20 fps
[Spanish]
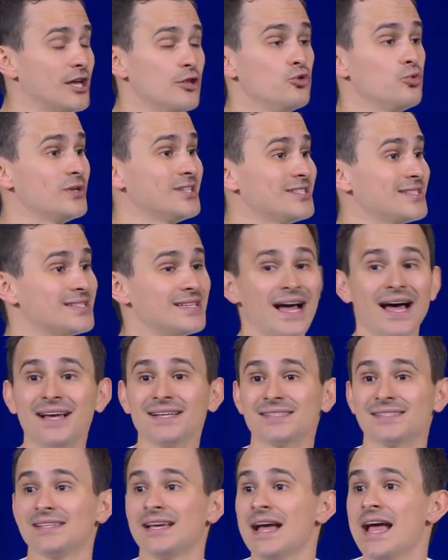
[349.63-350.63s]
no
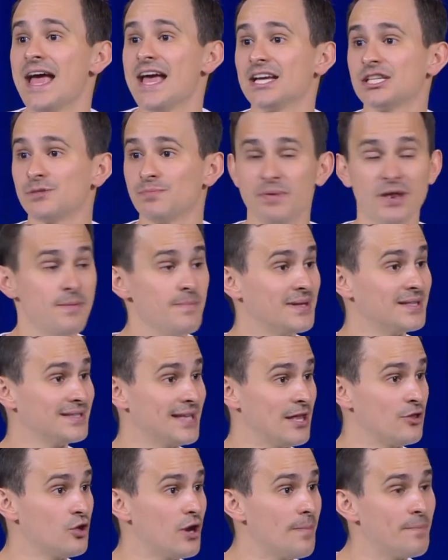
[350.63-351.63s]
estás
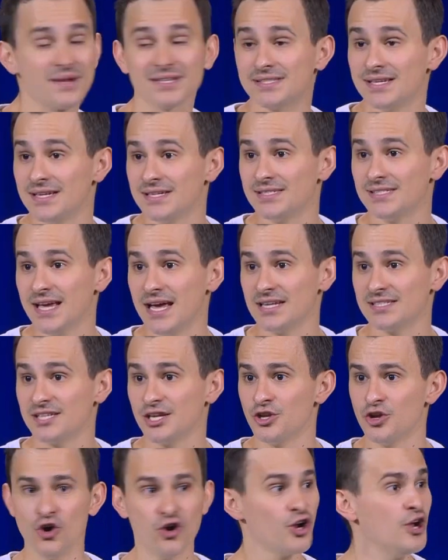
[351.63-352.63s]
experimentando la presencia del
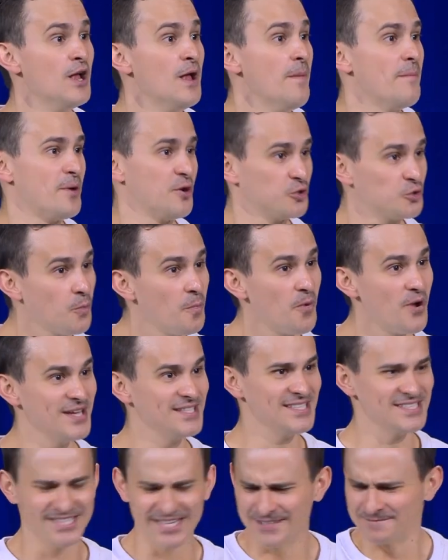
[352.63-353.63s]
Señor, pero tú puedes
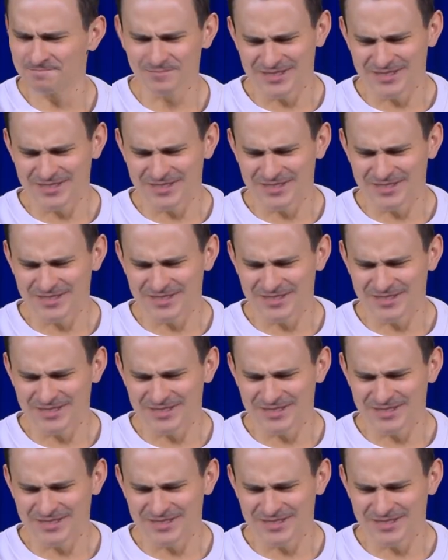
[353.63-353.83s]
decir,